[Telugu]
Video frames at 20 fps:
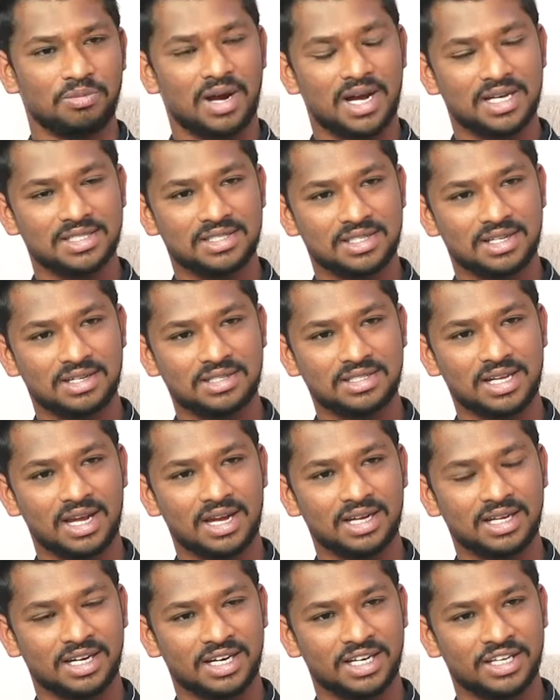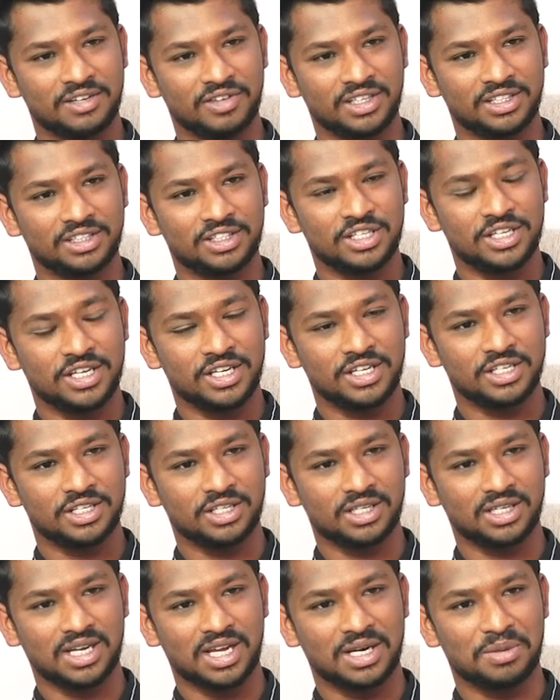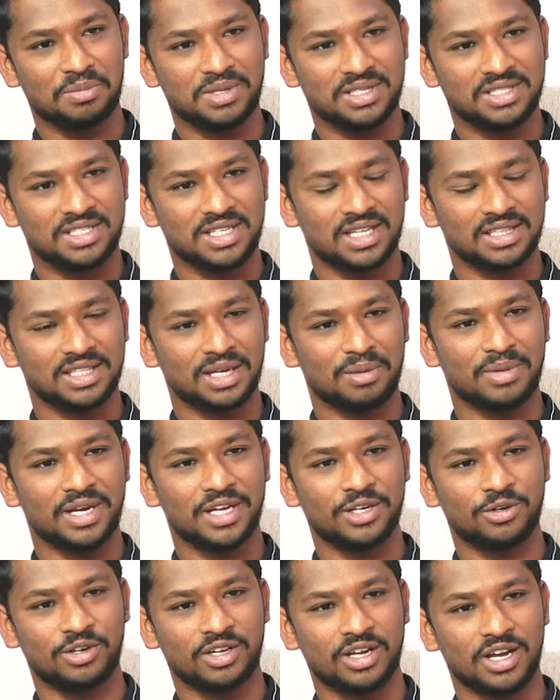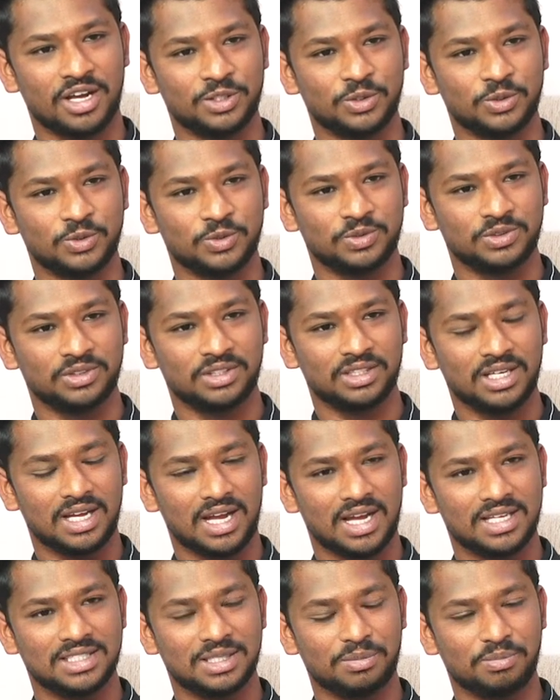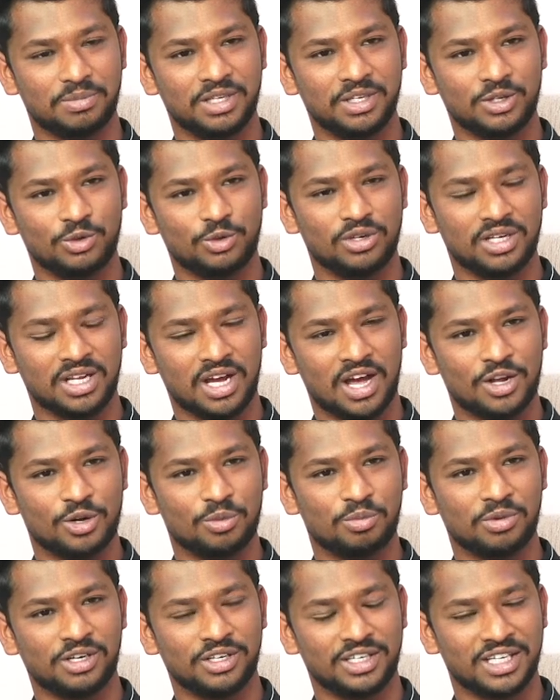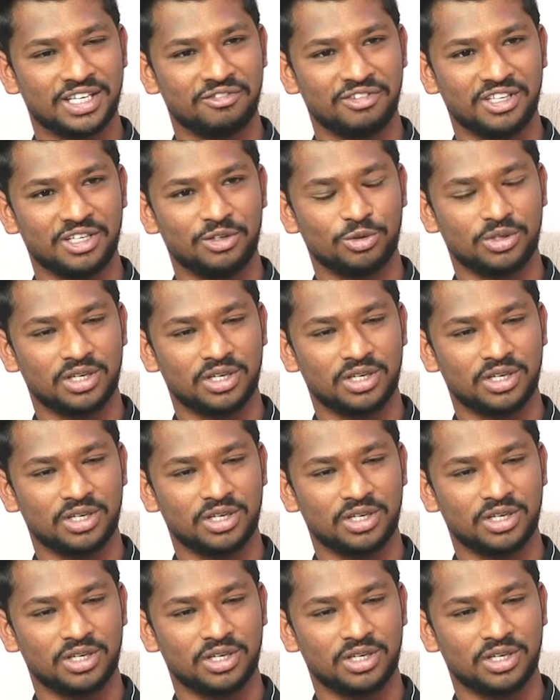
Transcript: భాస్కర్ సాగర్ అనే వ్యక్తి కనిపించేంత అమాయకుడు కాదు అని చెప్పి కొన్ని ఆరోపణలు నేను విని